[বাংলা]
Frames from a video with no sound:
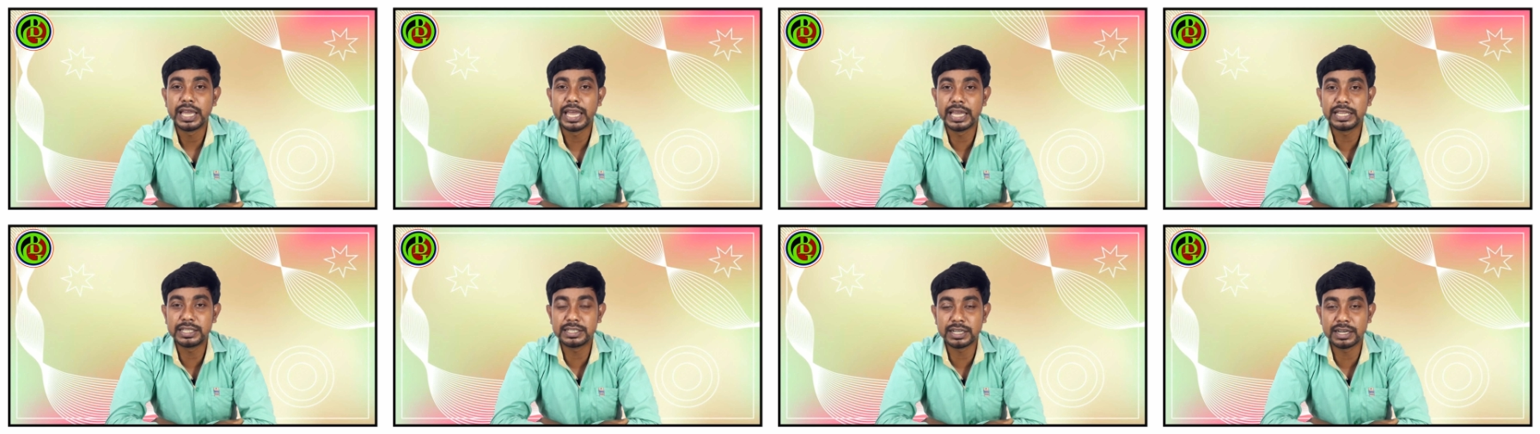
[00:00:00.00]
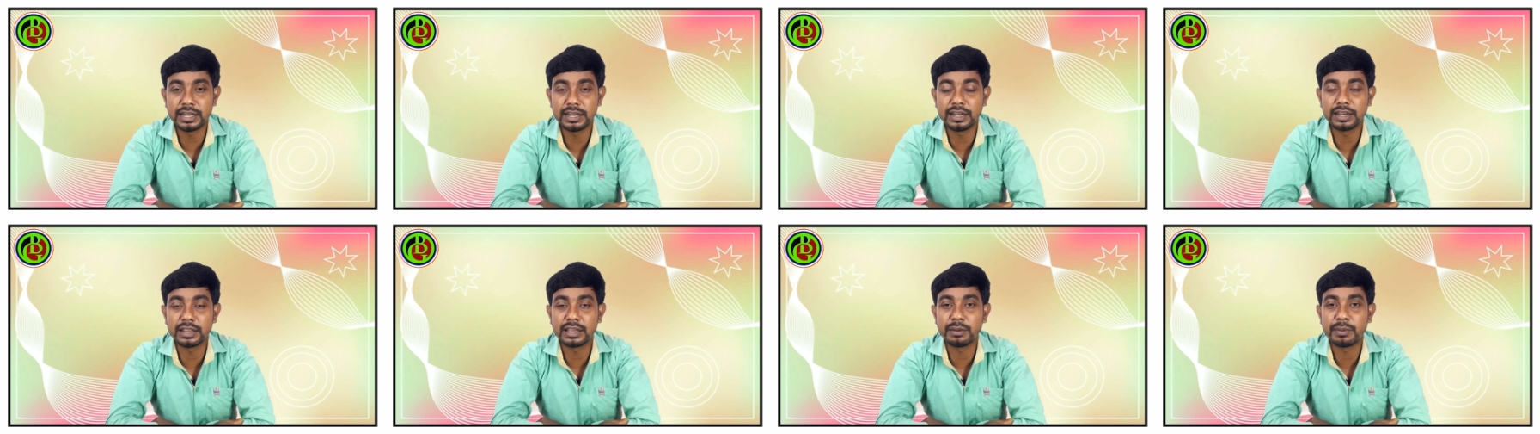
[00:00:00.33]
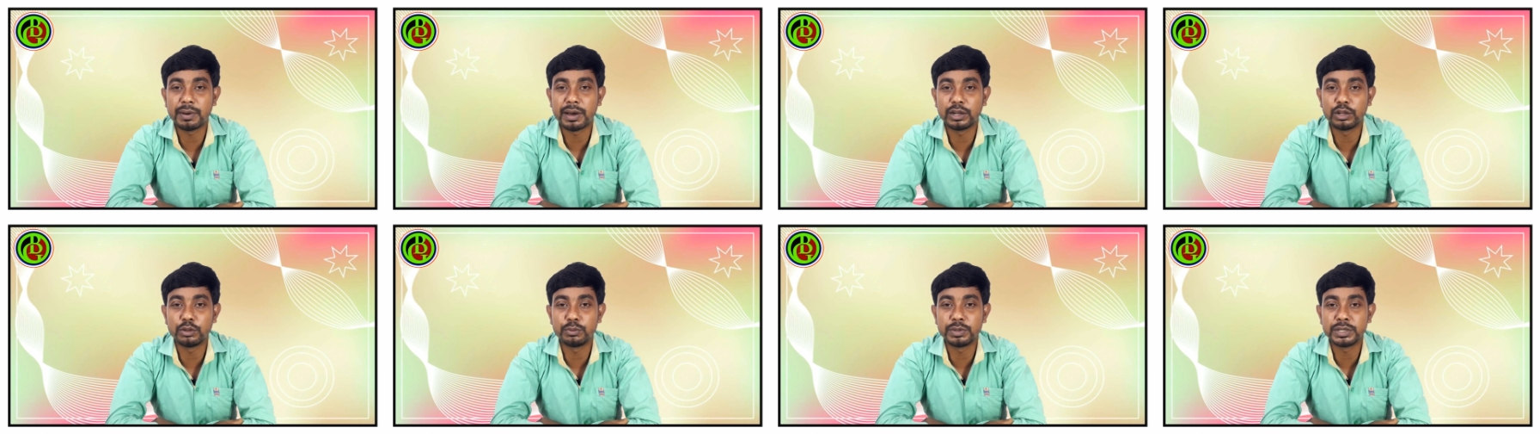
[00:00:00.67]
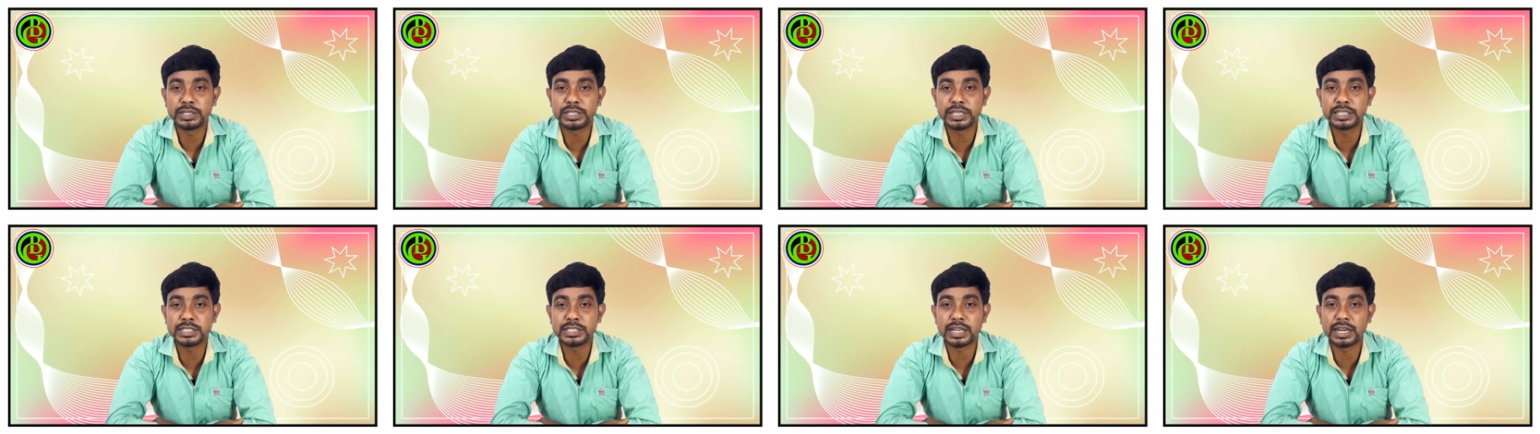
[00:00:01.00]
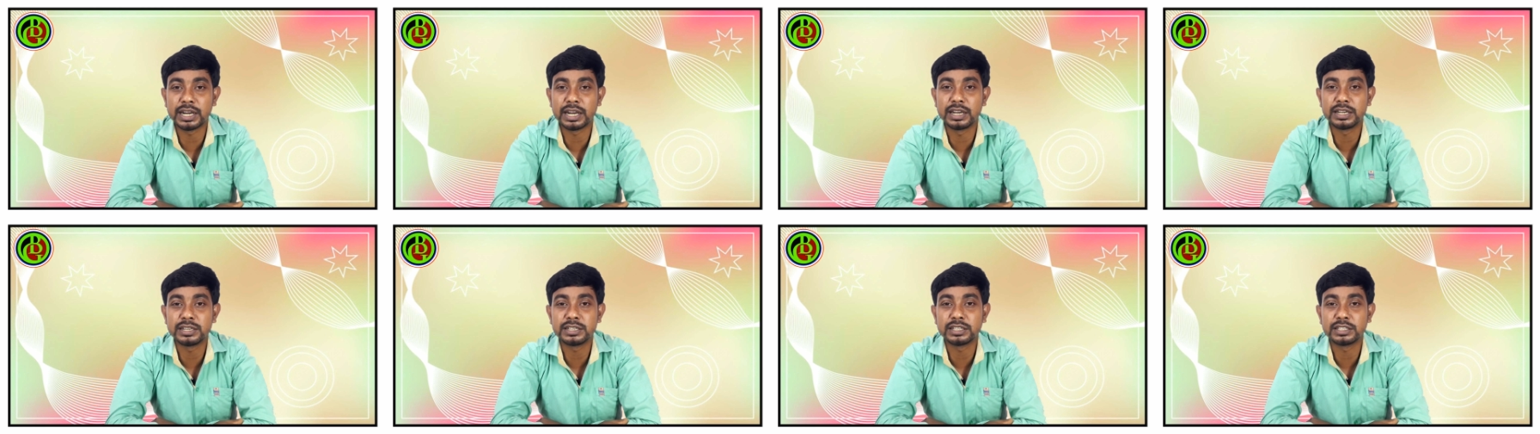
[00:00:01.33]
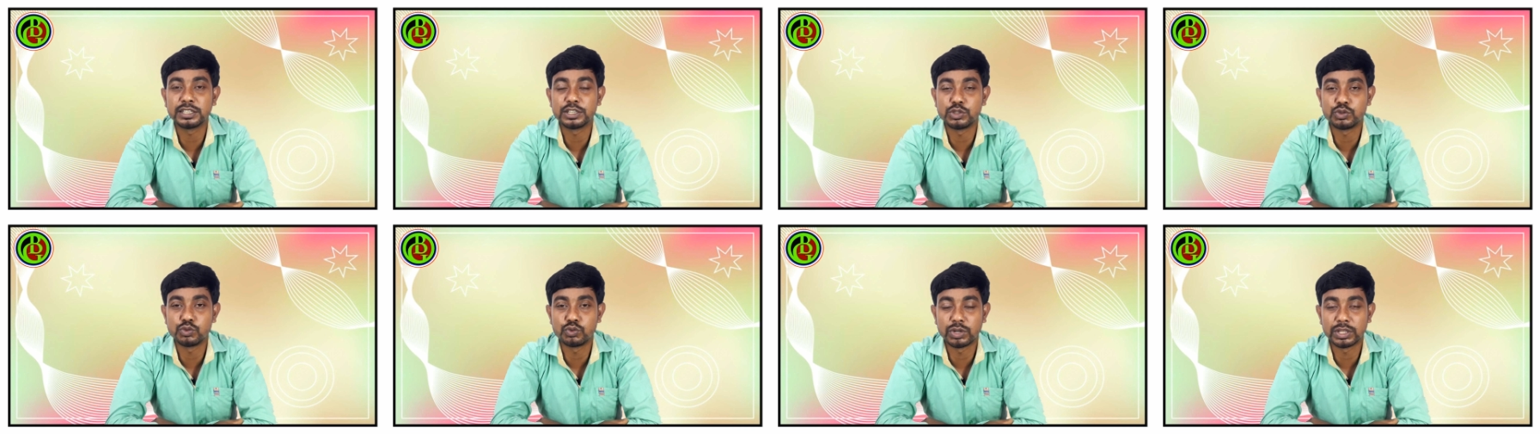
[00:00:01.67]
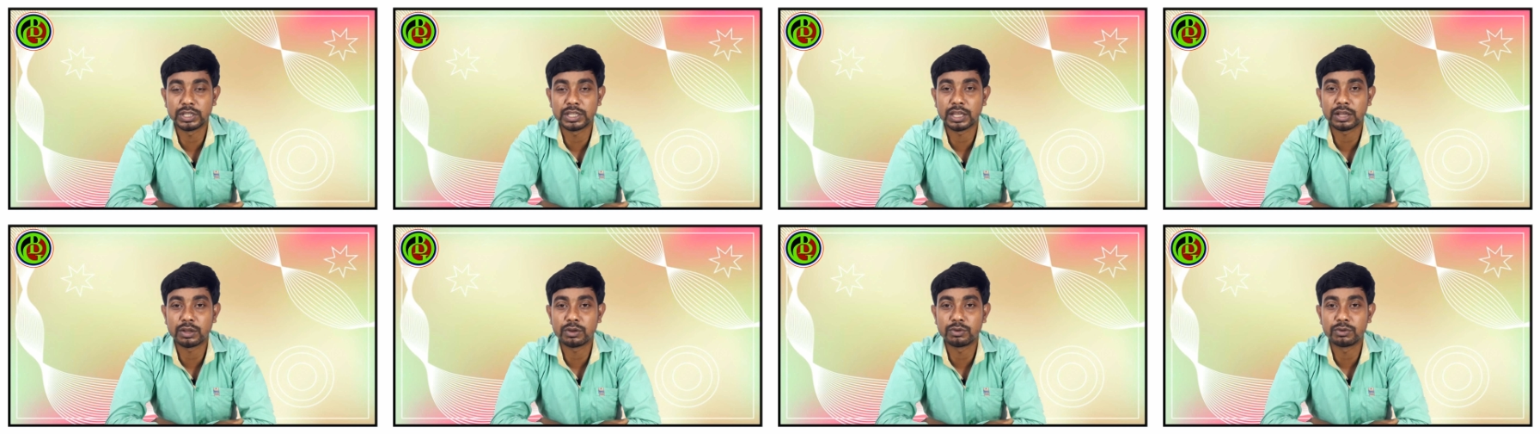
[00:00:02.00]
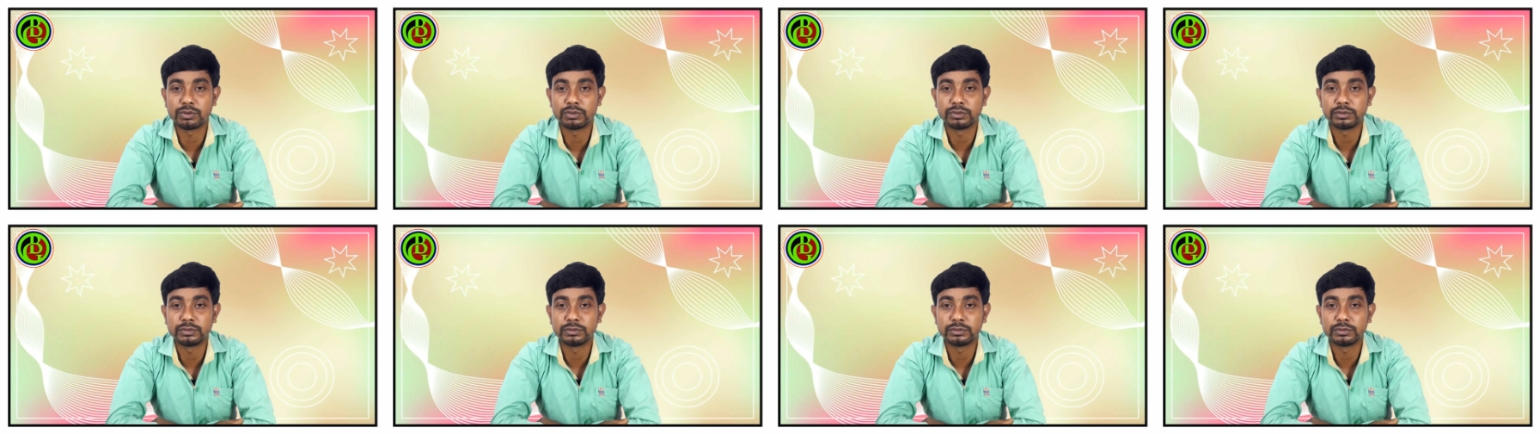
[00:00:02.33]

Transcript: এই চ্যানেলকে ভালোবেসে চ্যানেলের সাথে জুড়ে থাকো